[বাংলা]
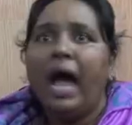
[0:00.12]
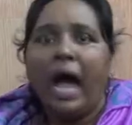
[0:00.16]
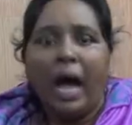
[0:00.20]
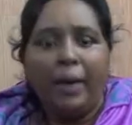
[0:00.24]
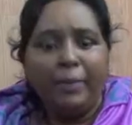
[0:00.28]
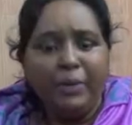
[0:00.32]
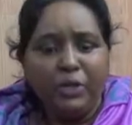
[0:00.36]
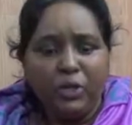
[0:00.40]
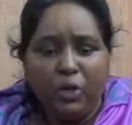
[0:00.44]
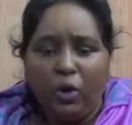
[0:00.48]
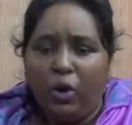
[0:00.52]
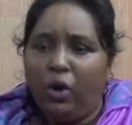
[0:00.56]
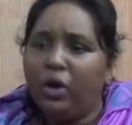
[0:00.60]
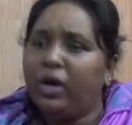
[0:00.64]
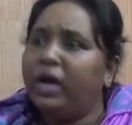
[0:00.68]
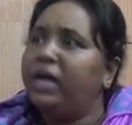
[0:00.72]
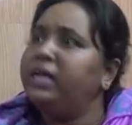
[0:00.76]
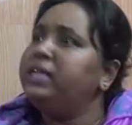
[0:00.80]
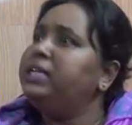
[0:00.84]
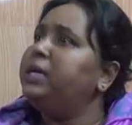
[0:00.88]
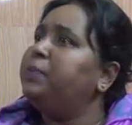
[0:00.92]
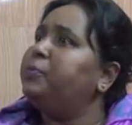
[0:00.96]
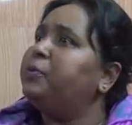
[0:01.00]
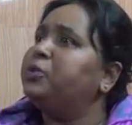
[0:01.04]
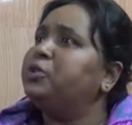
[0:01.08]
আমি তো হকার
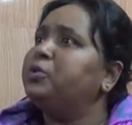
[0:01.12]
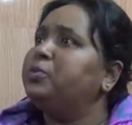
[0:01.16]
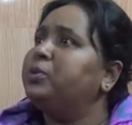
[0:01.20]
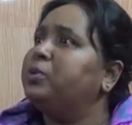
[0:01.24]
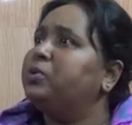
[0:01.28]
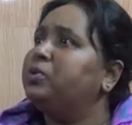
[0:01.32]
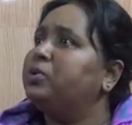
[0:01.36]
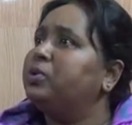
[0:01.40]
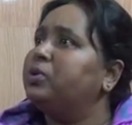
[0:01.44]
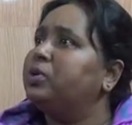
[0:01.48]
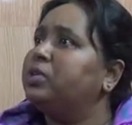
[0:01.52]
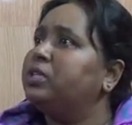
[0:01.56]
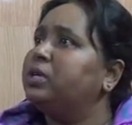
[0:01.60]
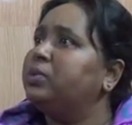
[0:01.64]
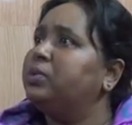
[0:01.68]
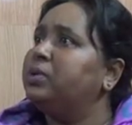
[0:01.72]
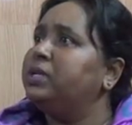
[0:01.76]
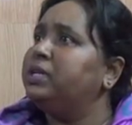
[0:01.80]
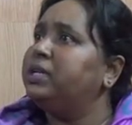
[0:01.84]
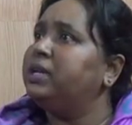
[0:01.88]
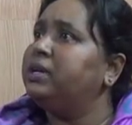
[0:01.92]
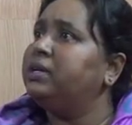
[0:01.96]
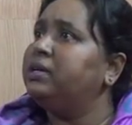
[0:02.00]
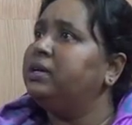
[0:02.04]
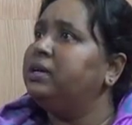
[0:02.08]
নিয়ে প্রথমে কোনো কথা
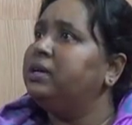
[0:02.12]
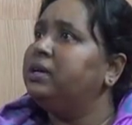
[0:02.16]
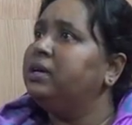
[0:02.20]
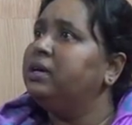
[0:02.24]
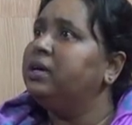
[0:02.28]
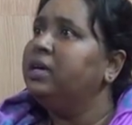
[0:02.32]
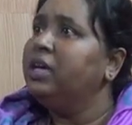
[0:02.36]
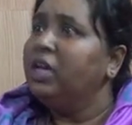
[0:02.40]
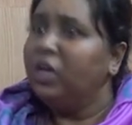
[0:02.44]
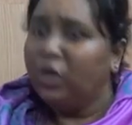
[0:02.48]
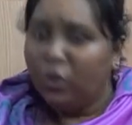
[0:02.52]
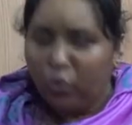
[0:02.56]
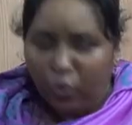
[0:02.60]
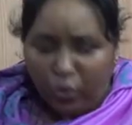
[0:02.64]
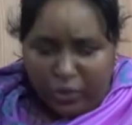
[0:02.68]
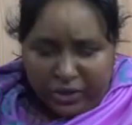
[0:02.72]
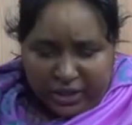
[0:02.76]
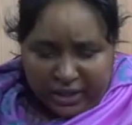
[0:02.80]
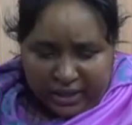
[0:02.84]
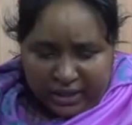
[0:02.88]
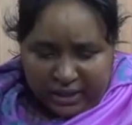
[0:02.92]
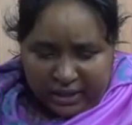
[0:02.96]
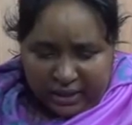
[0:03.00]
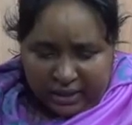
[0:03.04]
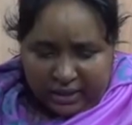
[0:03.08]
বলি নাই
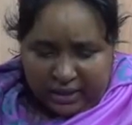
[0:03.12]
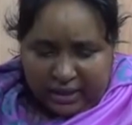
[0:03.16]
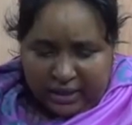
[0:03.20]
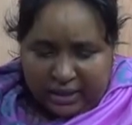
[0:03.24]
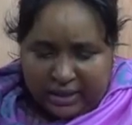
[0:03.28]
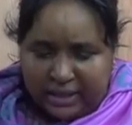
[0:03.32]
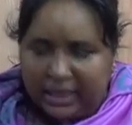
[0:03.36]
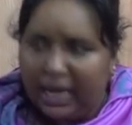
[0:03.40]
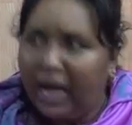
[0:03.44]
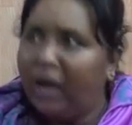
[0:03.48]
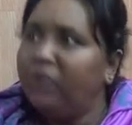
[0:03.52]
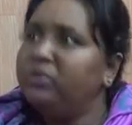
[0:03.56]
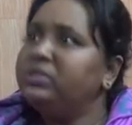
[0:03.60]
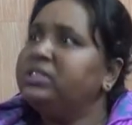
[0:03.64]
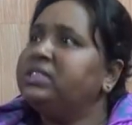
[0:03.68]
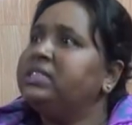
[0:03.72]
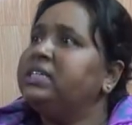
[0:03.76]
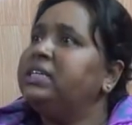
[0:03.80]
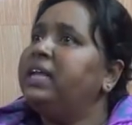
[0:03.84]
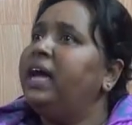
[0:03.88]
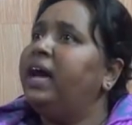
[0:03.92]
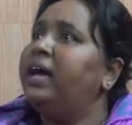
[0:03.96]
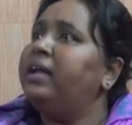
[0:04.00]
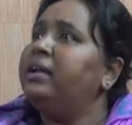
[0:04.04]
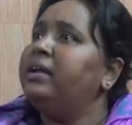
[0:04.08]
উনি
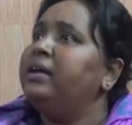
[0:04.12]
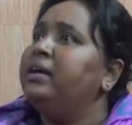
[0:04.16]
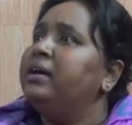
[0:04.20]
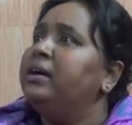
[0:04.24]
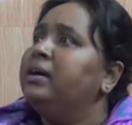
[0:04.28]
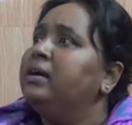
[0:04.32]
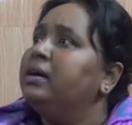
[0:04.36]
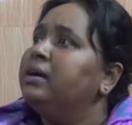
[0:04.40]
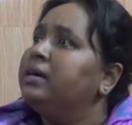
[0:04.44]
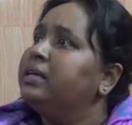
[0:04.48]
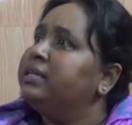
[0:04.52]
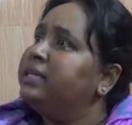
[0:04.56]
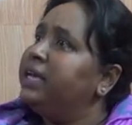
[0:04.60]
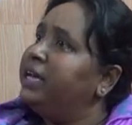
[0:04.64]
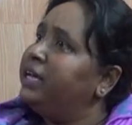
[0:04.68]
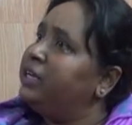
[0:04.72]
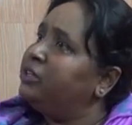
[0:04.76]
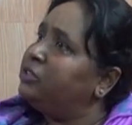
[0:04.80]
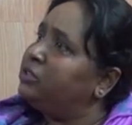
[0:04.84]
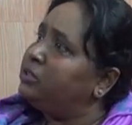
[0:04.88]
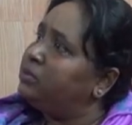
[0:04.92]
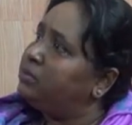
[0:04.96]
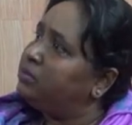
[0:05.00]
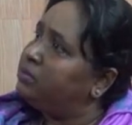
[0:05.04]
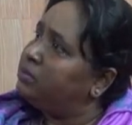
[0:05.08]
কাউন্সিলারের
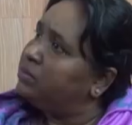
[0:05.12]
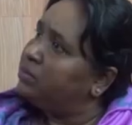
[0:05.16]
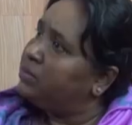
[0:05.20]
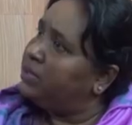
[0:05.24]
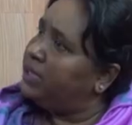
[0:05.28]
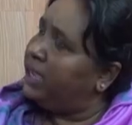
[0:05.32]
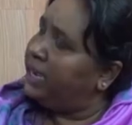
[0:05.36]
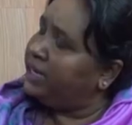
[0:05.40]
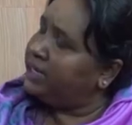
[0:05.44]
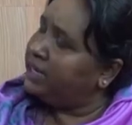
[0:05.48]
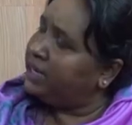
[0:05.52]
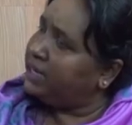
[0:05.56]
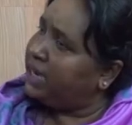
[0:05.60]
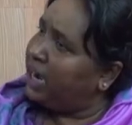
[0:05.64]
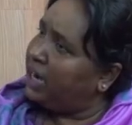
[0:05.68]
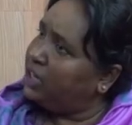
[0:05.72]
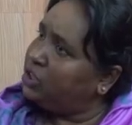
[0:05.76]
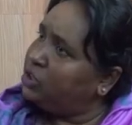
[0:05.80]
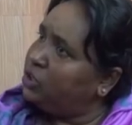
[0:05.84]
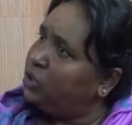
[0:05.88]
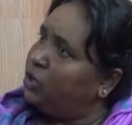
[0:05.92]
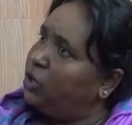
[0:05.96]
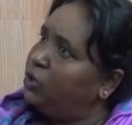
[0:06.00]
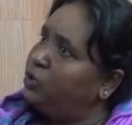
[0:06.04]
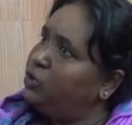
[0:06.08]
একটা
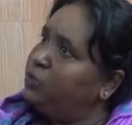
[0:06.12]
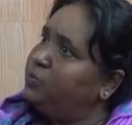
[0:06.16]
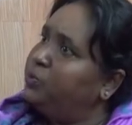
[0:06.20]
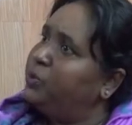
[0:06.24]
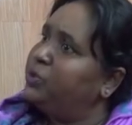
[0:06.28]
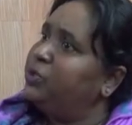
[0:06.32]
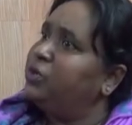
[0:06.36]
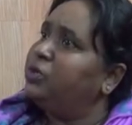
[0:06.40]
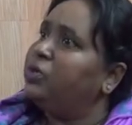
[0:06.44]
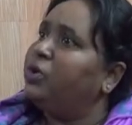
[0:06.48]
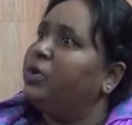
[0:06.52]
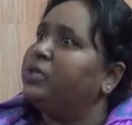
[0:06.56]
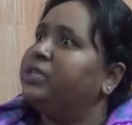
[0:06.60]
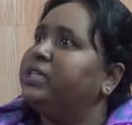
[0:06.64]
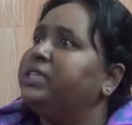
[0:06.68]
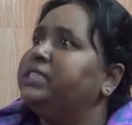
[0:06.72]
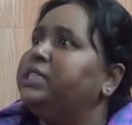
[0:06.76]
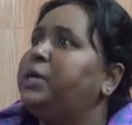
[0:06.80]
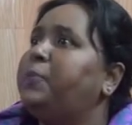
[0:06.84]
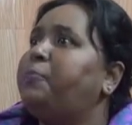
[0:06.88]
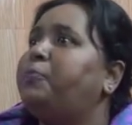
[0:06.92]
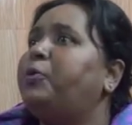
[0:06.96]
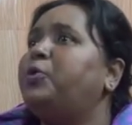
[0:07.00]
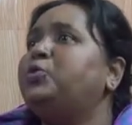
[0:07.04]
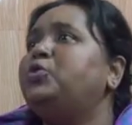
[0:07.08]
কার্যালয় উদ্বোধন করতে
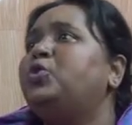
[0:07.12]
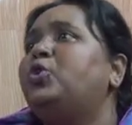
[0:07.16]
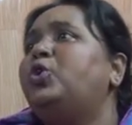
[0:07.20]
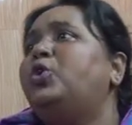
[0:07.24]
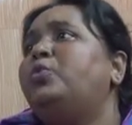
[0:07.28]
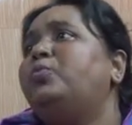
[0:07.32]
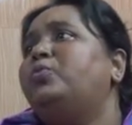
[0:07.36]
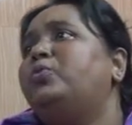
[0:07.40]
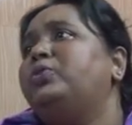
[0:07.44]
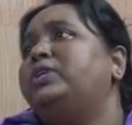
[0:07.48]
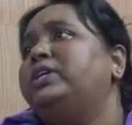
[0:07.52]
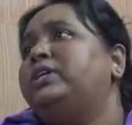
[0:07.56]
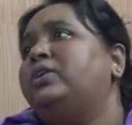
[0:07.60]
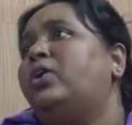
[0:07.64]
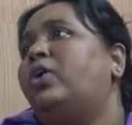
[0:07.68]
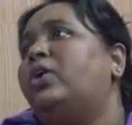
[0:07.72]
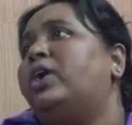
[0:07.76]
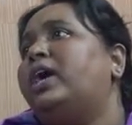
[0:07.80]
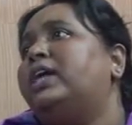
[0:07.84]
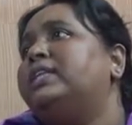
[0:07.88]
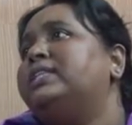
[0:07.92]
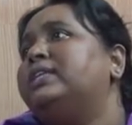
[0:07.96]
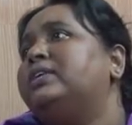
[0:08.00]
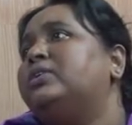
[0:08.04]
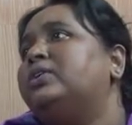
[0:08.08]
যে প্রথম উনি
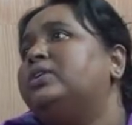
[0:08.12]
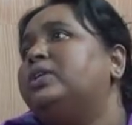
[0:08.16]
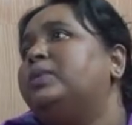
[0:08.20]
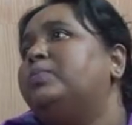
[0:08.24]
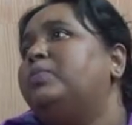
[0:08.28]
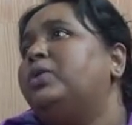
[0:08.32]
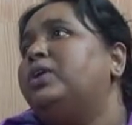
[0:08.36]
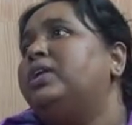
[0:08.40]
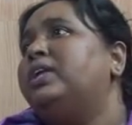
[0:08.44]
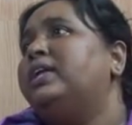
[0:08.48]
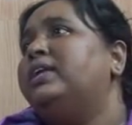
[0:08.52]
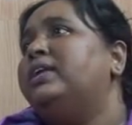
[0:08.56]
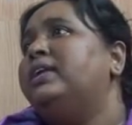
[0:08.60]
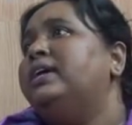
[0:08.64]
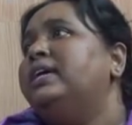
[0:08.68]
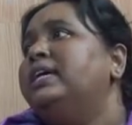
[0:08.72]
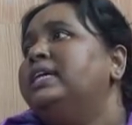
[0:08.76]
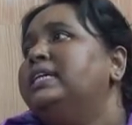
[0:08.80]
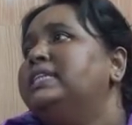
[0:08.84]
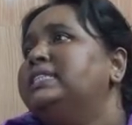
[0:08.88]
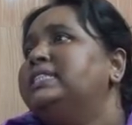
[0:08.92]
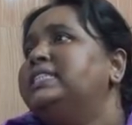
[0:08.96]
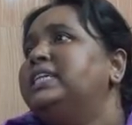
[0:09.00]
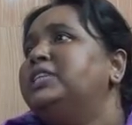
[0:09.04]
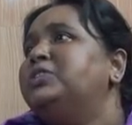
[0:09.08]
হকারদের কথা বললেন
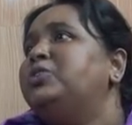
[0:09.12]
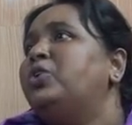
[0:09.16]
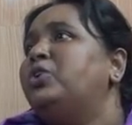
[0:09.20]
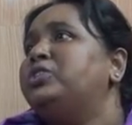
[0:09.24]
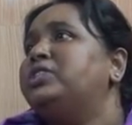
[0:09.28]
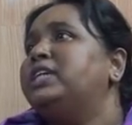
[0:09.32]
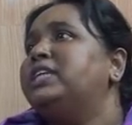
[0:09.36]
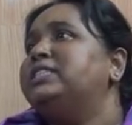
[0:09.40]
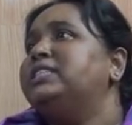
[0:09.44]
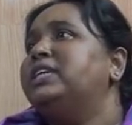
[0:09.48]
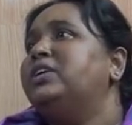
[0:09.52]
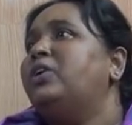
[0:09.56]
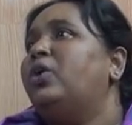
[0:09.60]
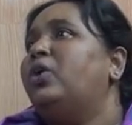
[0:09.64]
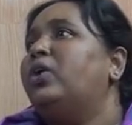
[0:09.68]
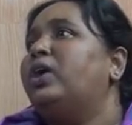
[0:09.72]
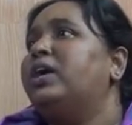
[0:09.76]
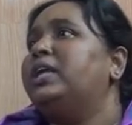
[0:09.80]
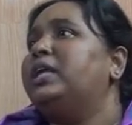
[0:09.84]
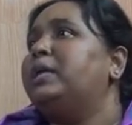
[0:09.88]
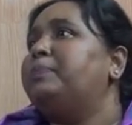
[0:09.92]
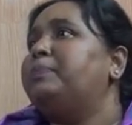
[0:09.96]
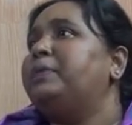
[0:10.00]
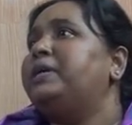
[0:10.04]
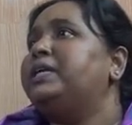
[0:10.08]
যে দশ হাজার
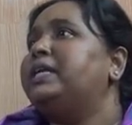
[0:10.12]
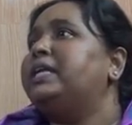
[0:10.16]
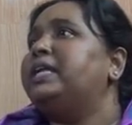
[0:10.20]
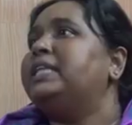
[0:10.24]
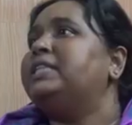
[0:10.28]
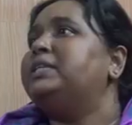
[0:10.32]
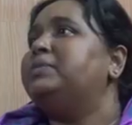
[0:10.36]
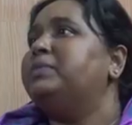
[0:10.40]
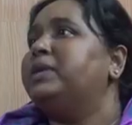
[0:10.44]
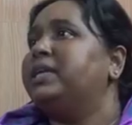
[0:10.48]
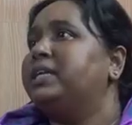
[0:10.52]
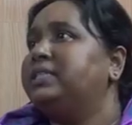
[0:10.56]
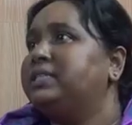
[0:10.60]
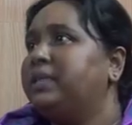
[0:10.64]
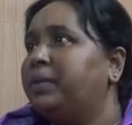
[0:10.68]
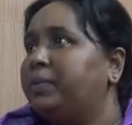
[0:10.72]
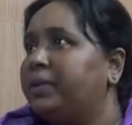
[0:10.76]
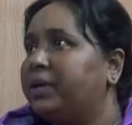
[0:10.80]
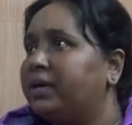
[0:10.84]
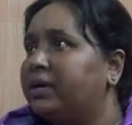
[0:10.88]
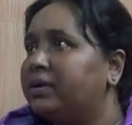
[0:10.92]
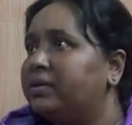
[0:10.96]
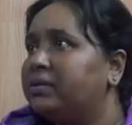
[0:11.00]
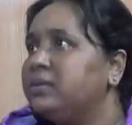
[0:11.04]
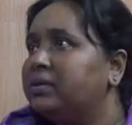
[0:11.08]
হকারের পেটে লাথি মারা যাবে না